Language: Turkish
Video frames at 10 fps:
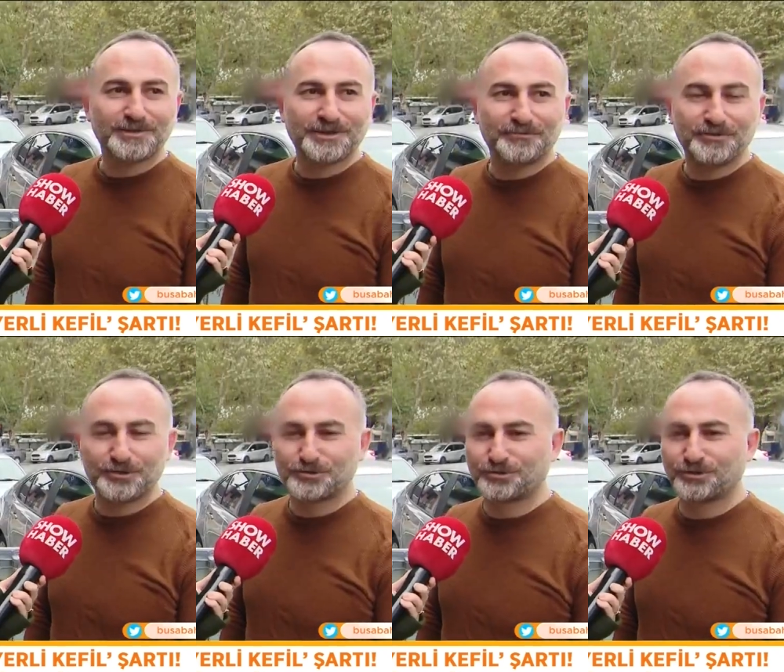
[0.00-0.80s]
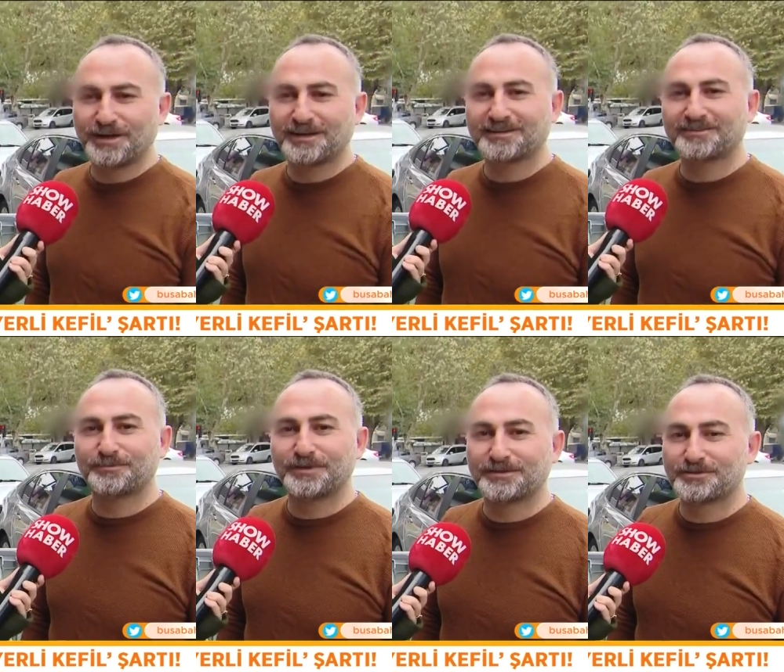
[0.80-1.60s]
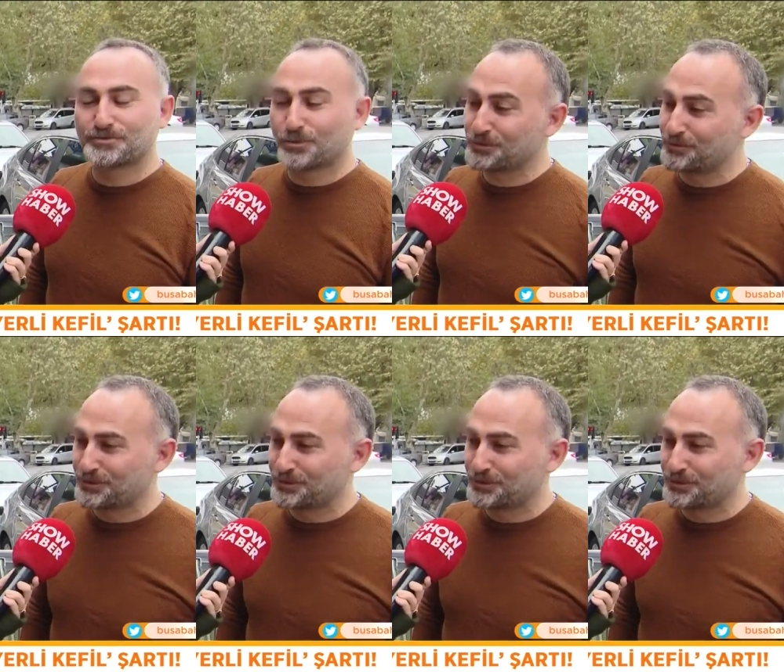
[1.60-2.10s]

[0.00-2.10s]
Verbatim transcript: bir kefil istiyor. Herkes bir çözüm